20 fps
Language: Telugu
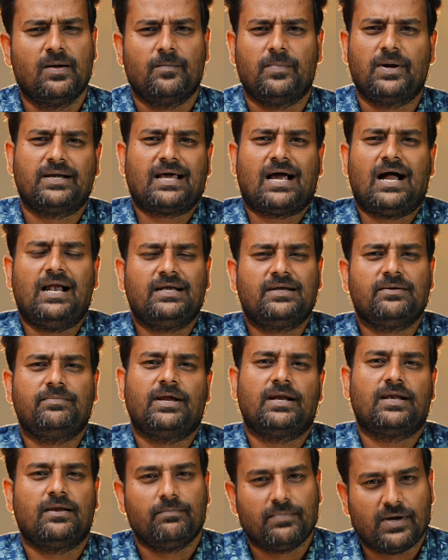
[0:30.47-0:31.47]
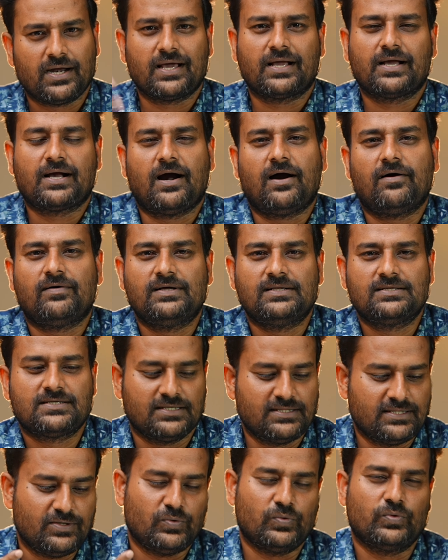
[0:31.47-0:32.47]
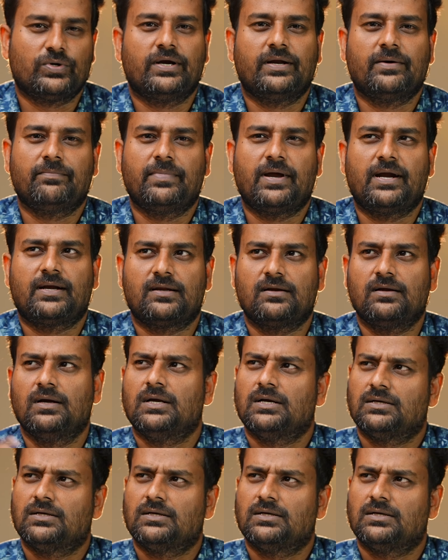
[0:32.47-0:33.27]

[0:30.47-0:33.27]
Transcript: బట్ అల్టిమేట్లీ మనకు కావాల్సింది ఉండడం మ్యాటర్